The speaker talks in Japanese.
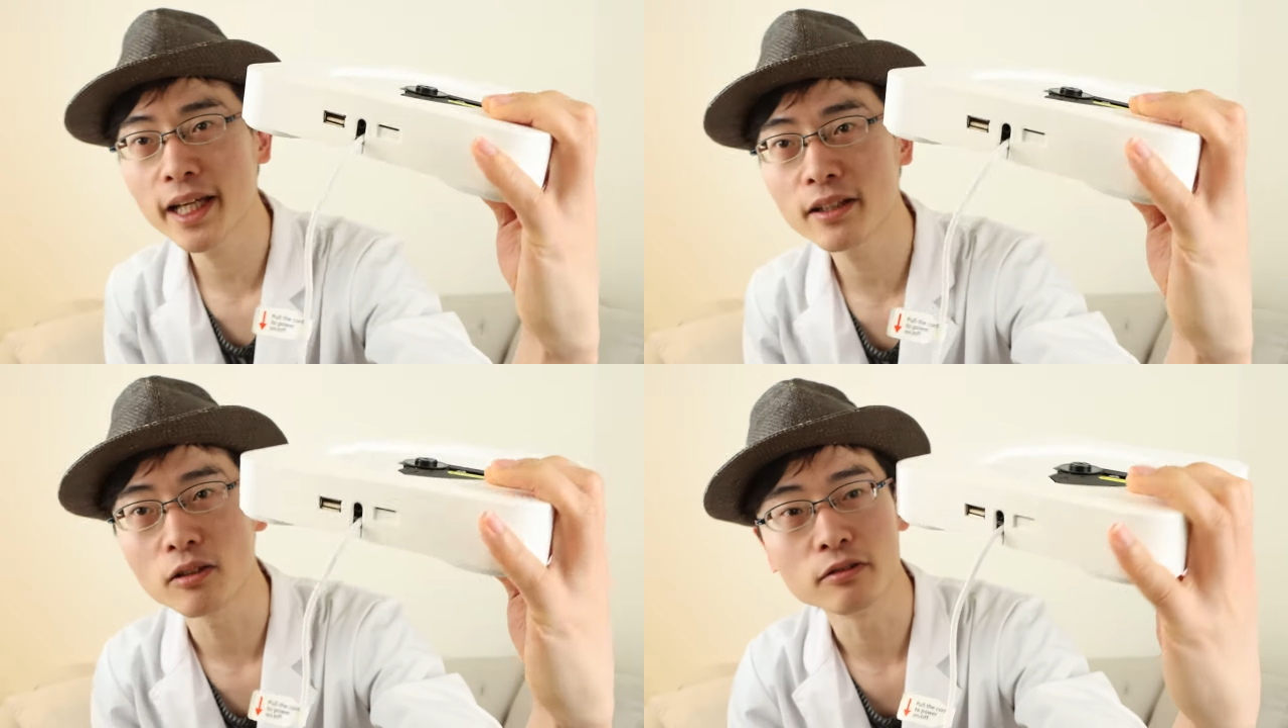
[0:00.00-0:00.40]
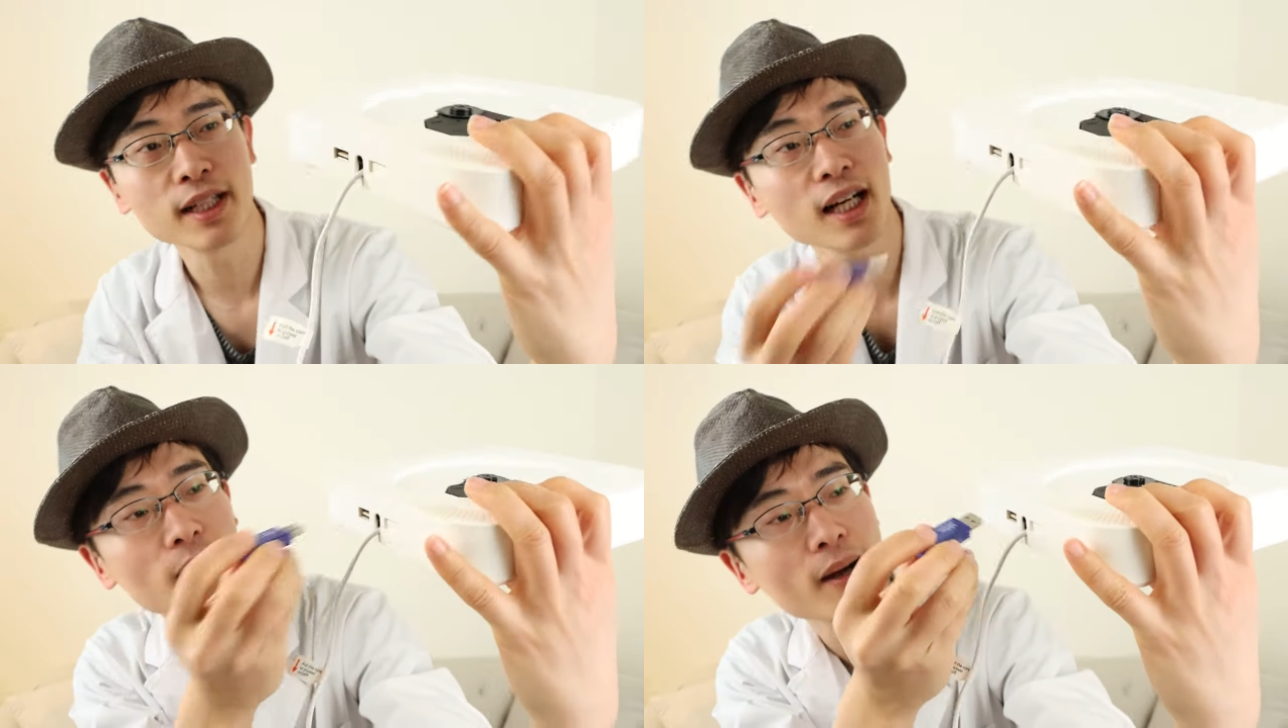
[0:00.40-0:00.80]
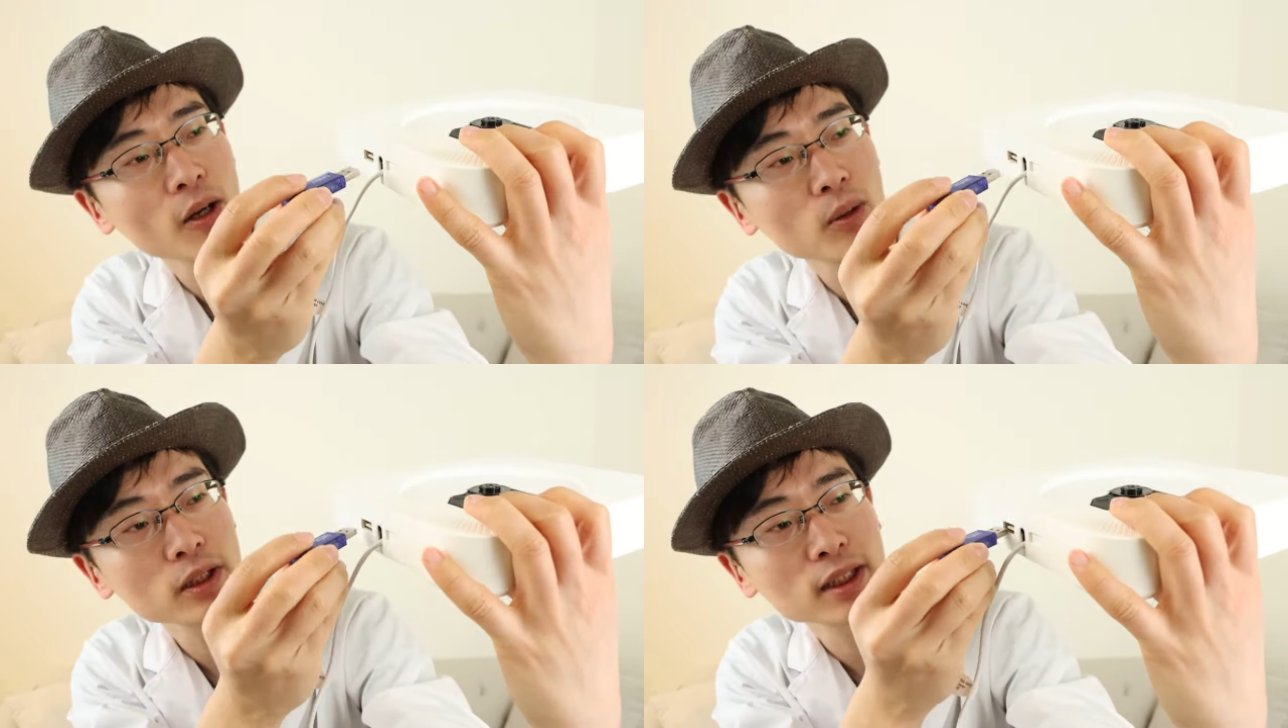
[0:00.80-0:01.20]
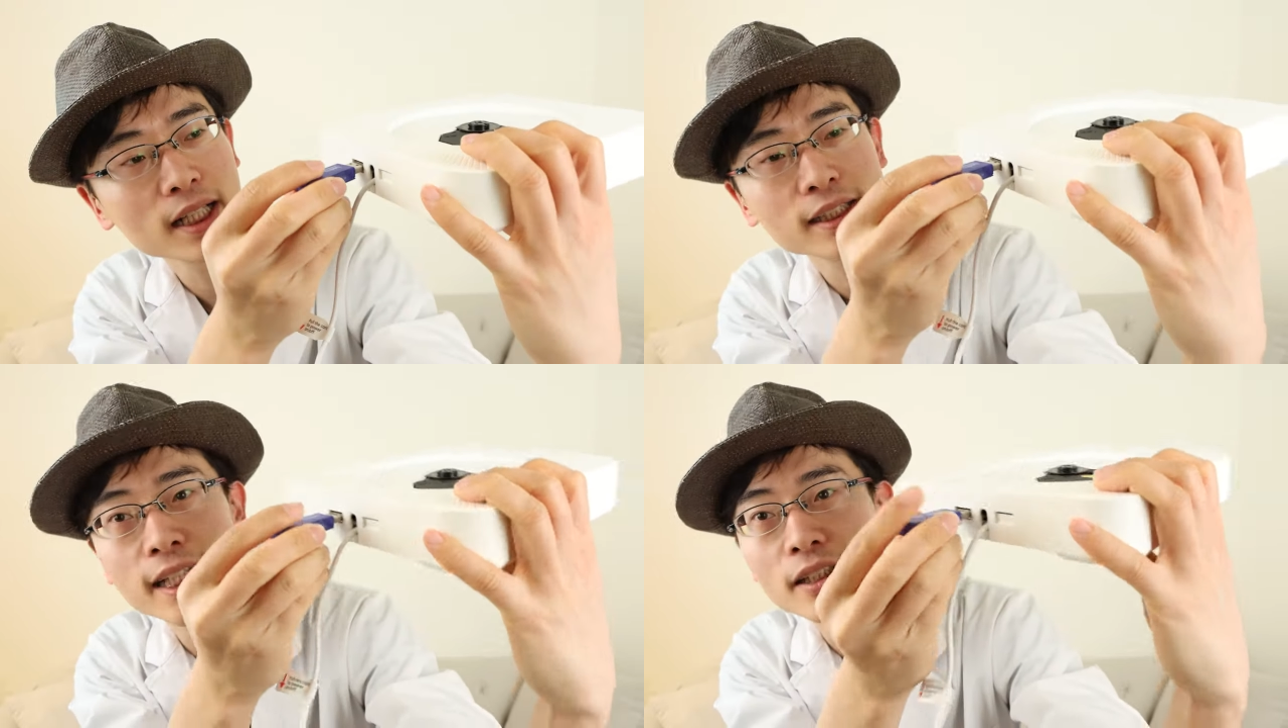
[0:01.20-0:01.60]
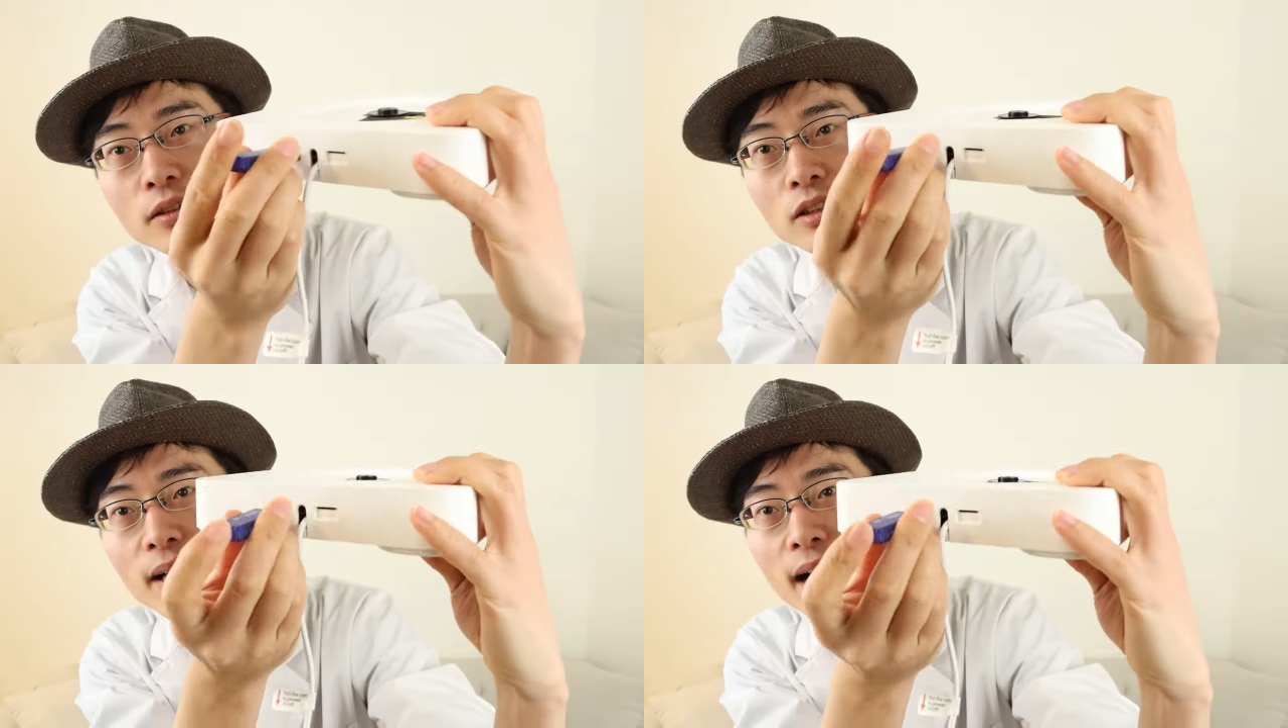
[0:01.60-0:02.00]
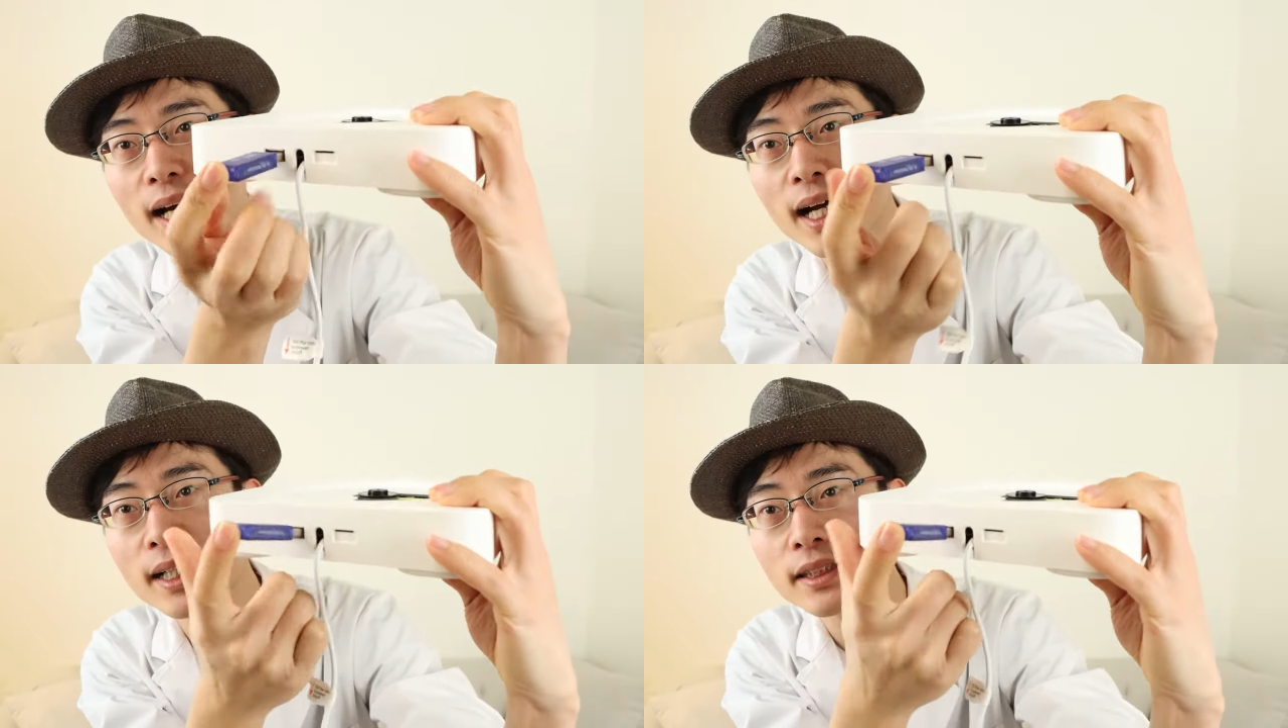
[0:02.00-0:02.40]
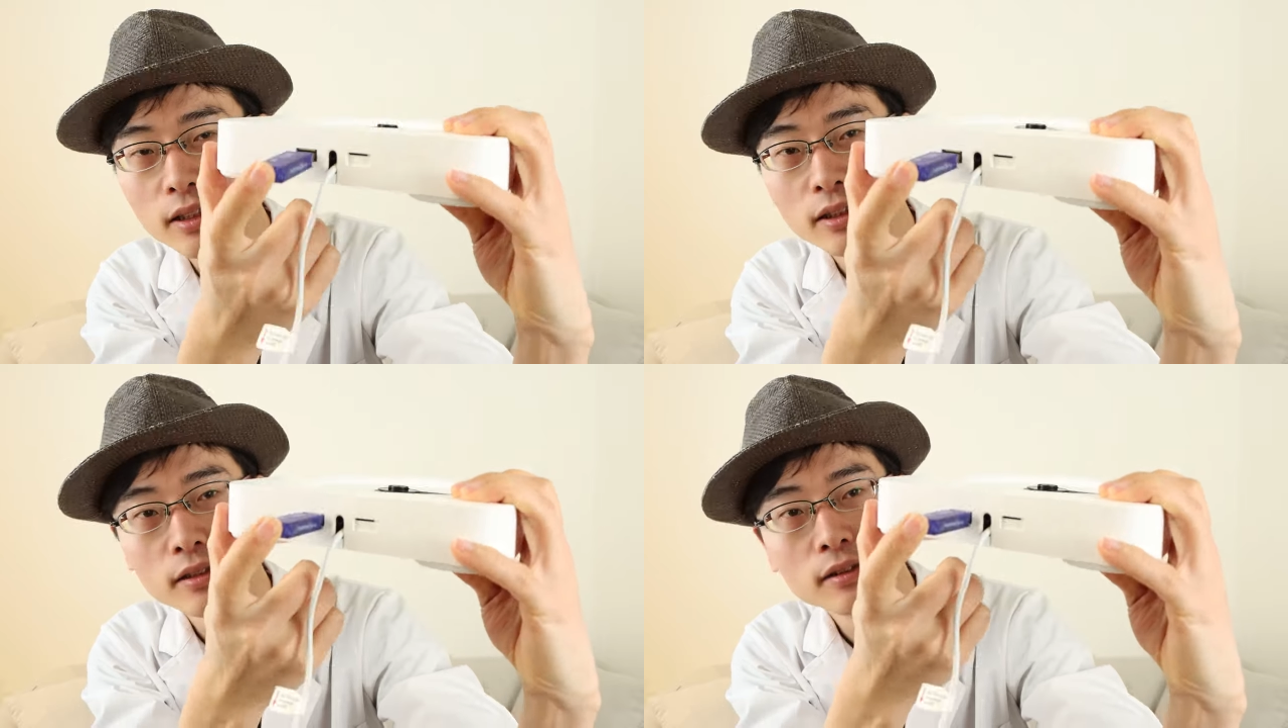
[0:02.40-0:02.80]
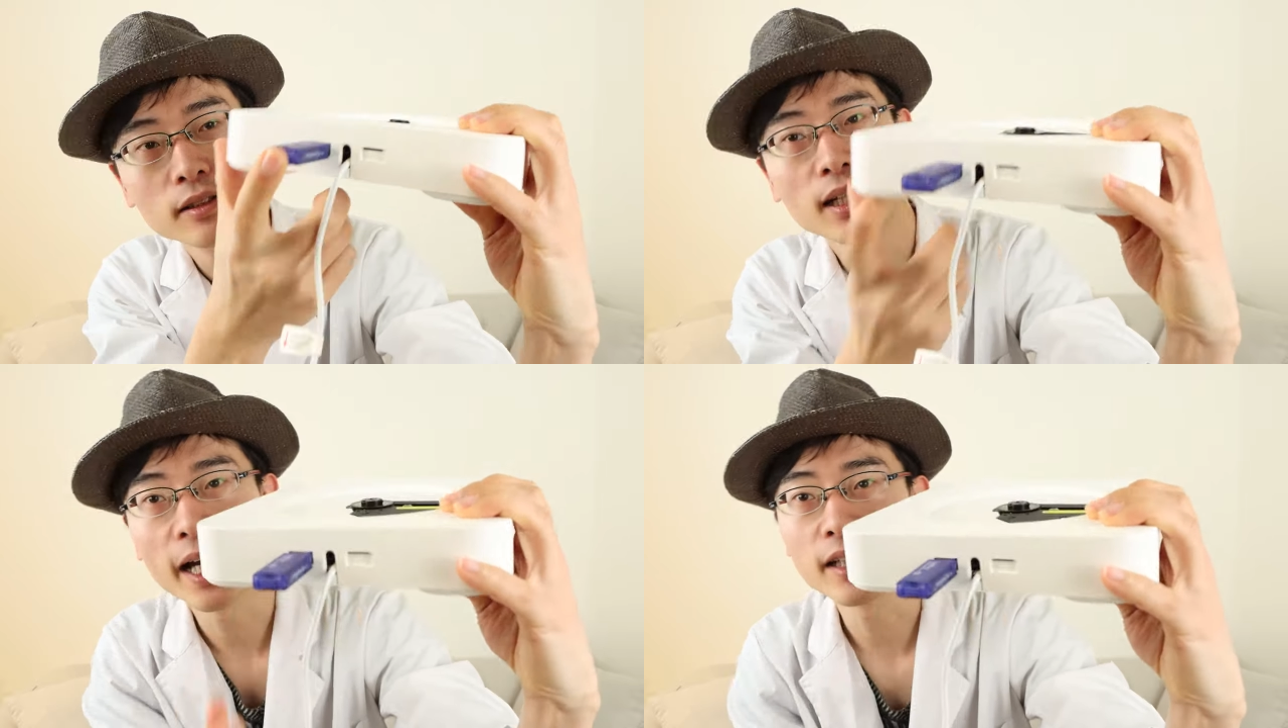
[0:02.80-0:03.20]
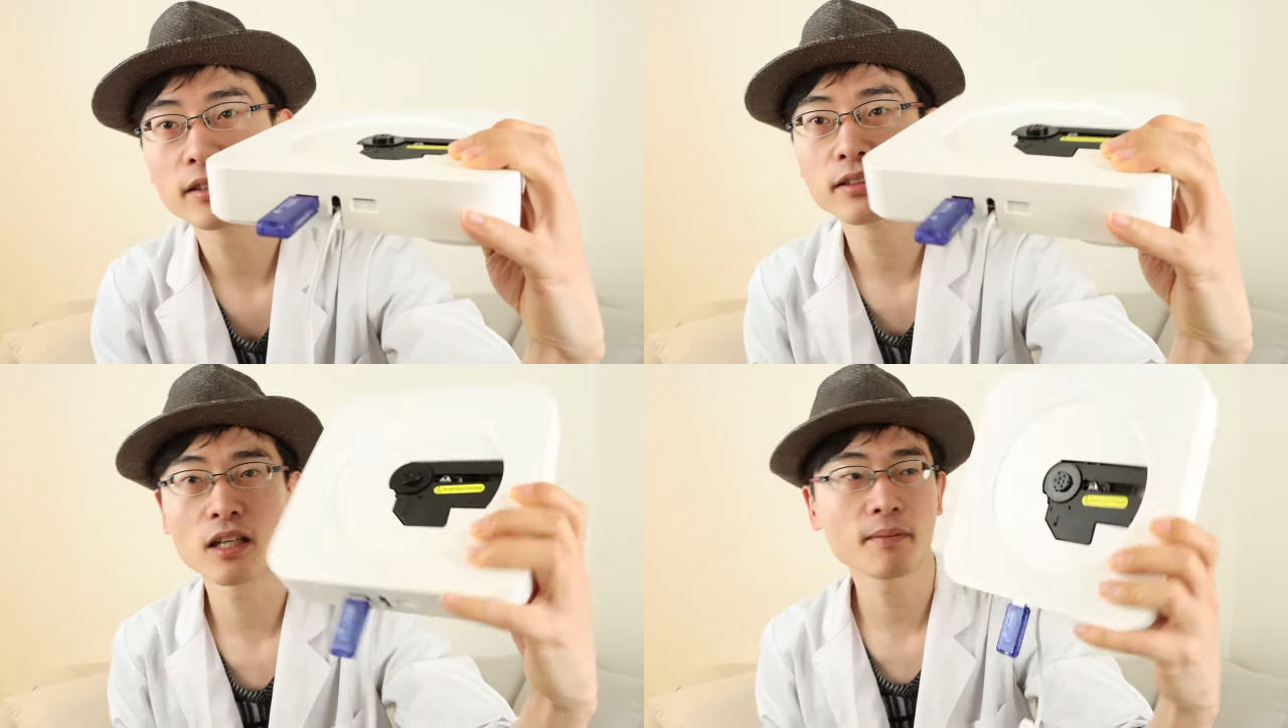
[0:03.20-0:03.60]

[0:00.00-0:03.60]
源の裏側、こちらにセットします。はい、つ